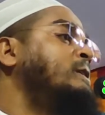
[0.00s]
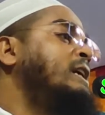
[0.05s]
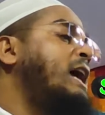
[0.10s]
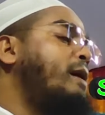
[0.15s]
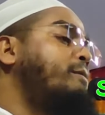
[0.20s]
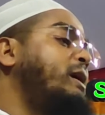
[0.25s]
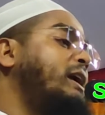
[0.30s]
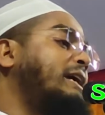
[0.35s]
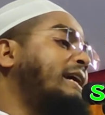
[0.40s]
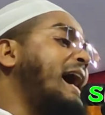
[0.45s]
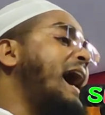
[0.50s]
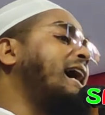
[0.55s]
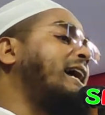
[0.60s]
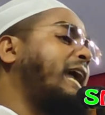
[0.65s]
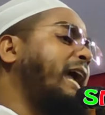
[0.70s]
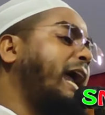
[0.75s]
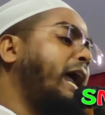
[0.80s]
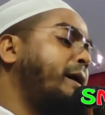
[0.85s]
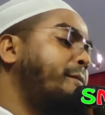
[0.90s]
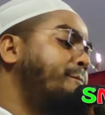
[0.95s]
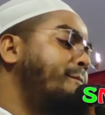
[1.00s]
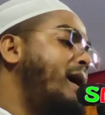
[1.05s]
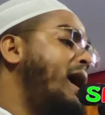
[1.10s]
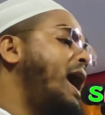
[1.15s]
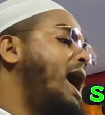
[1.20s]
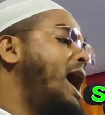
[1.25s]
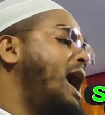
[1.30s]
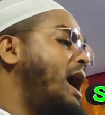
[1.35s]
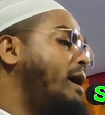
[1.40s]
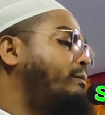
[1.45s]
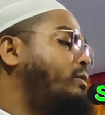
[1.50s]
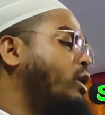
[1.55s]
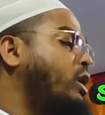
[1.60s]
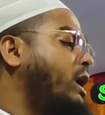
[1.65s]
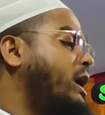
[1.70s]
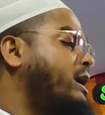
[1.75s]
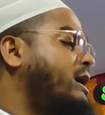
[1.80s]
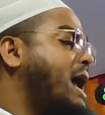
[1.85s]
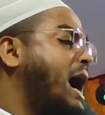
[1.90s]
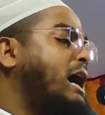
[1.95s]
আমি কাকে মা
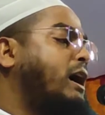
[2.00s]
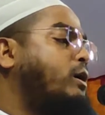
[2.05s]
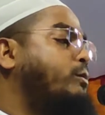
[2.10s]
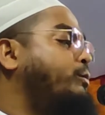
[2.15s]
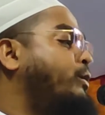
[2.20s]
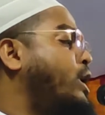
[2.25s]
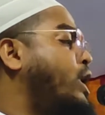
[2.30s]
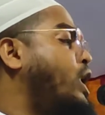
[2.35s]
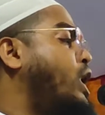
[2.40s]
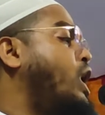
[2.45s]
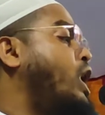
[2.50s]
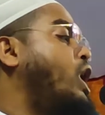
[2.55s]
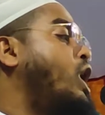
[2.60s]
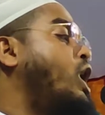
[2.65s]
বলে ডাকবো